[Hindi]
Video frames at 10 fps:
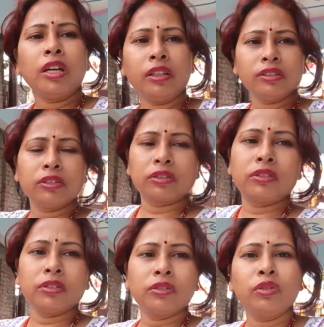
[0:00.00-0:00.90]
हेलो
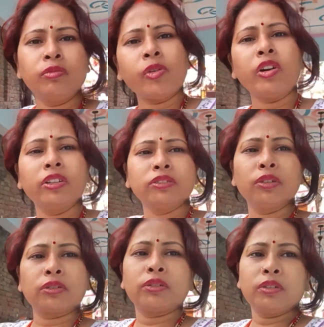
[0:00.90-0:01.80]
दोस्तों गुड मॉर्निंग
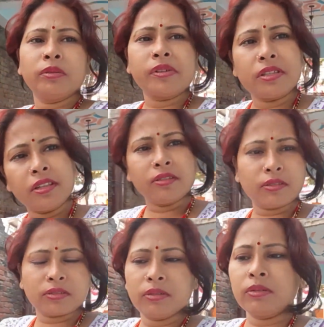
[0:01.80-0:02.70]
दोस्तों नमस्ते
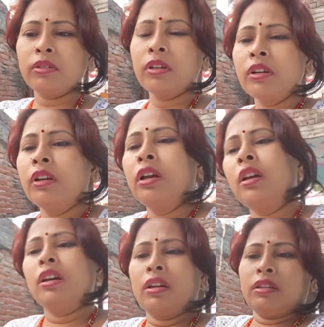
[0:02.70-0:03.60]
दोस्तों
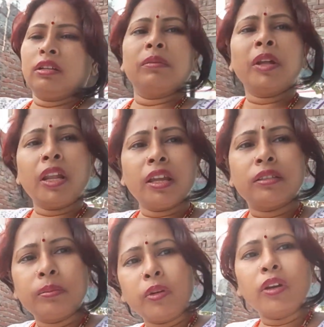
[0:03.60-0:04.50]
निर्मला
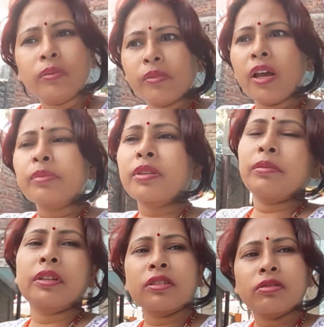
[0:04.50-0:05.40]
यादव ब्लॉग में आप
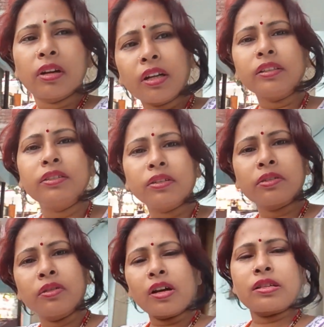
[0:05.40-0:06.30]
सभी का स्वागत है
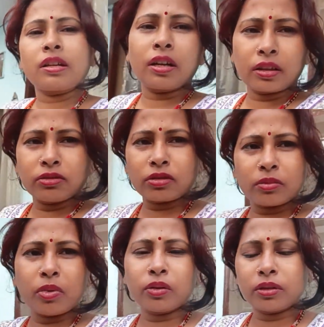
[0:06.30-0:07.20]
दोस्तों आशा करती हूँ
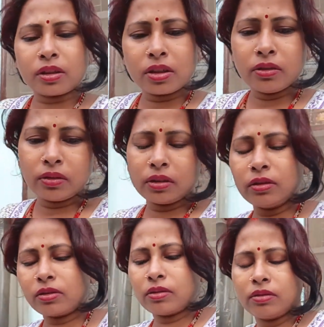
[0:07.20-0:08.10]
कि बहुत अच्छे होंगे
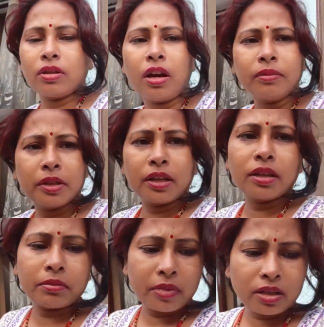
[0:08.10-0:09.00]
दोस्तों जहाँ भी
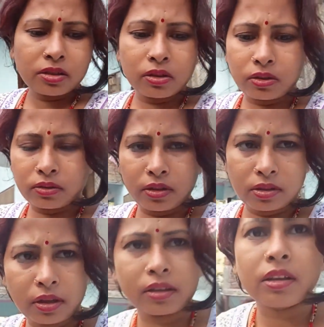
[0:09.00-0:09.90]
रहिए मस्त और
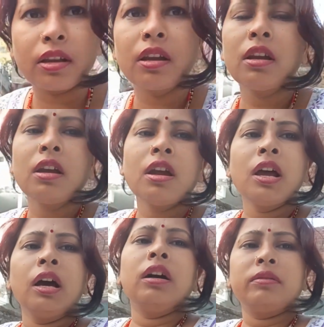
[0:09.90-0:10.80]
स्वस्थ रहिए
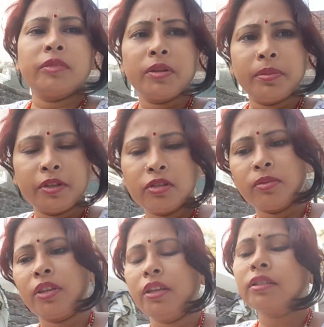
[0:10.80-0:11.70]
और मेरी वीडियो
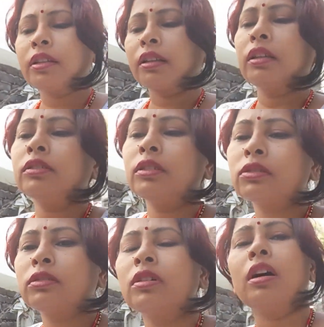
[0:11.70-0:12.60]
में देख सकते हैं
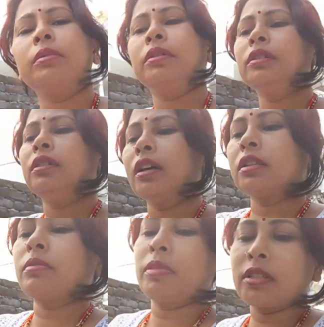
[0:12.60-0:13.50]
दोस्तों अभी
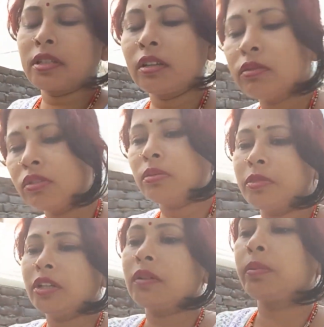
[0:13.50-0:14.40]
दस बज के कुछ
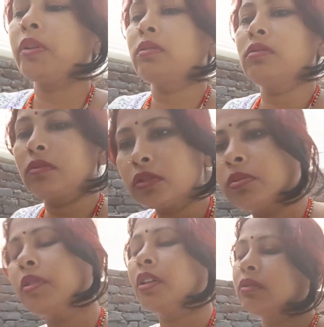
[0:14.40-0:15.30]
मिनट पे
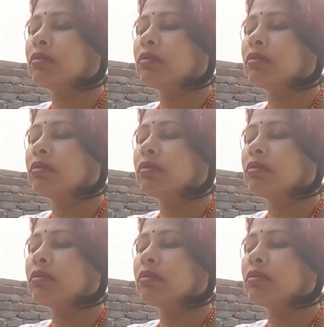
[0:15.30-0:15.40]
कुछ मिनट